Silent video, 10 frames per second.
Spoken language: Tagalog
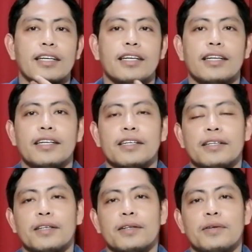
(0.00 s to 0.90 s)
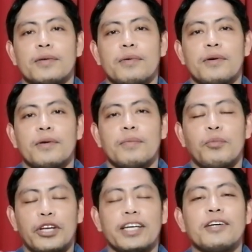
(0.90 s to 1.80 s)
uh,
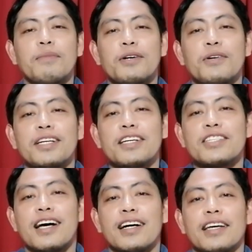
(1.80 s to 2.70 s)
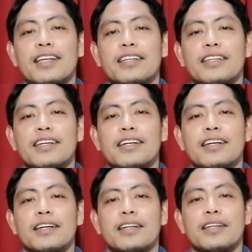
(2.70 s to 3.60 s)
pwede kayo mag-order sa akin
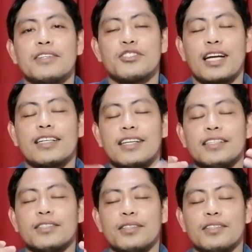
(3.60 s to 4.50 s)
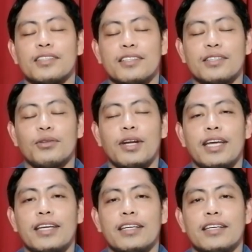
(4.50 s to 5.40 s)
uh, starting
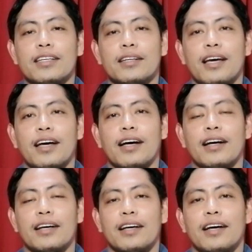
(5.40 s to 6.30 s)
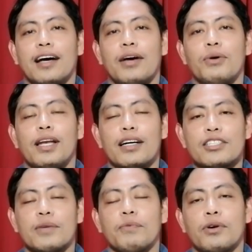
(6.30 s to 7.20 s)
today. Uh, I will
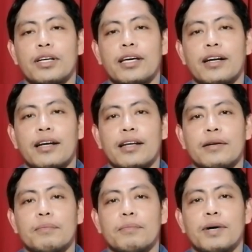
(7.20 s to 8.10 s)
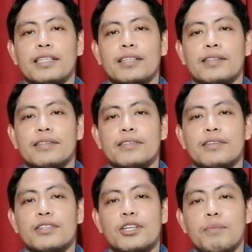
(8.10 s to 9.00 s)
accept order and but
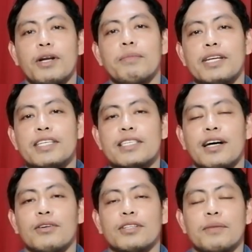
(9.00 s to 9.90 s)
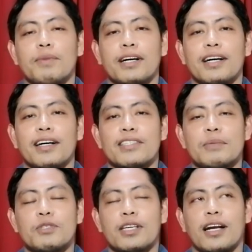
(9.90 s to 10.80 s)
syempre may discount kapag uh,
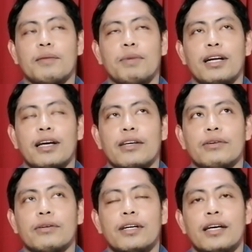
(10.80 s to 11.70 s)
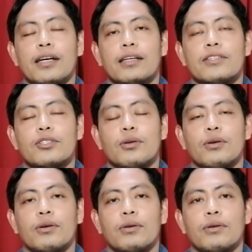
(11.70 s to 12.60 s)
subscriber kayo.
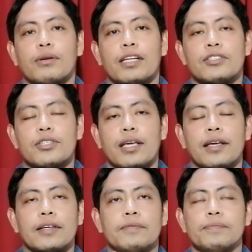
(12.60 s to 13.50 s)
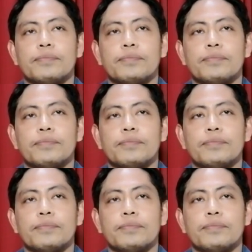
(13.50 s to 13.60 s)
So, let's say